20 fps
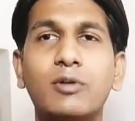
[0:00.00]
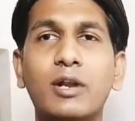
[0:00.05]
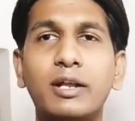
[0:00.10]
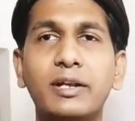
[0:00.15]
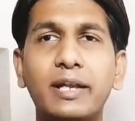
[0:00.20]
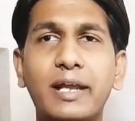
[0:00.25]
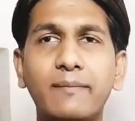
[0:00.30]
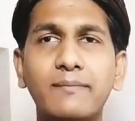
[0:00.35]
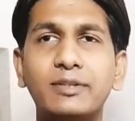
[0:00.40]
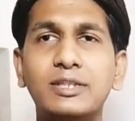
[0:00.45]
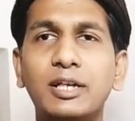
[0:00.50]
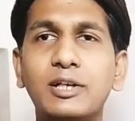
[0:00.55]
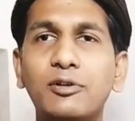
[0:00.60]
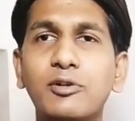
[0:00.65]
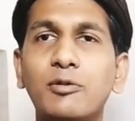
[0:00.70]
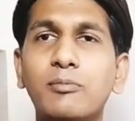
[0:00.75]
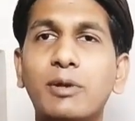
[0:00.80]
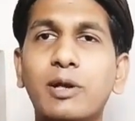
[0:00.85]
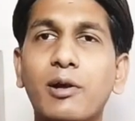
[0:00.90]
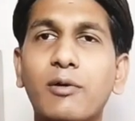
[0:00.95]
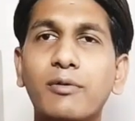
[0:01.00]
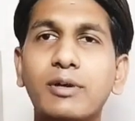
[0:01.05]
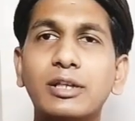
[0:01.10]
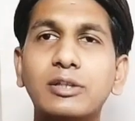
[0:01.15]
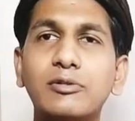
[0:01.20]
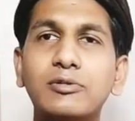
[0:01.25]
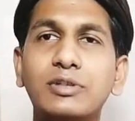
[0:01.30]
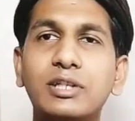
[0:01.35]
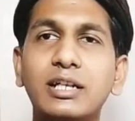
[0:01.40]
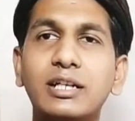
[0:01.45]
थोड़ा टाइम शेड्यूल
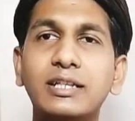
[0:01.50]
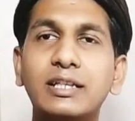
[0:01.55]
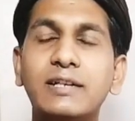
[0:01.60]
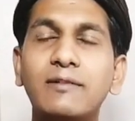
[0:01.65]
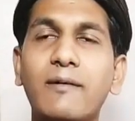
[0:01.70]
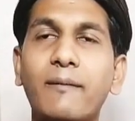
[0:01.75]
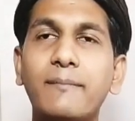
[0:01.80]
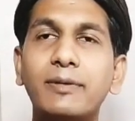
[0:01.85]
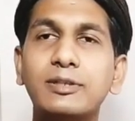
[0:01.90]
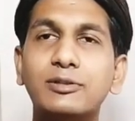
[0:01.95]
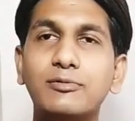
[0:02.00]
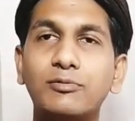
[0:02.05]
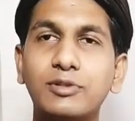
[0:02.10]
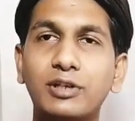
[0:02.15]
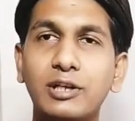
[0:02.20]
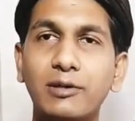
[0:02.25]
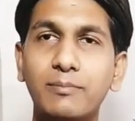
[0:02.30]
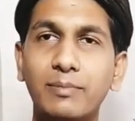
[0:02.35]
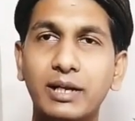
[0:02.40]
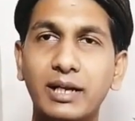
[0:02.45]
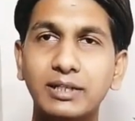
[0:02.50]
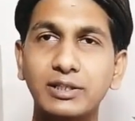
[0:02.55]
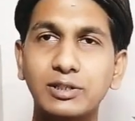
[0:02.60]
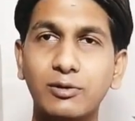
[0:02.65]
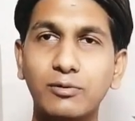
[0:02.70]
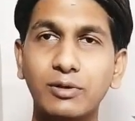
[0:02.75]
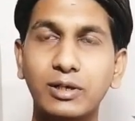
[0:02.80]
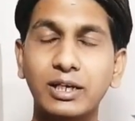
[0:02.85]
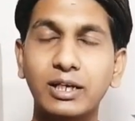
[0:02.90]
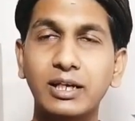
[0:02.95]
बनाओगे तो धीरे धीरे वापस रूटीन पर आ
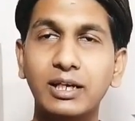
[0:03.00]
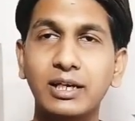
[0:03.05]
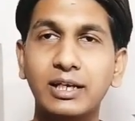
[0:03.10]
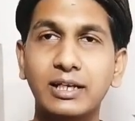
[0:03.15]
जाओगे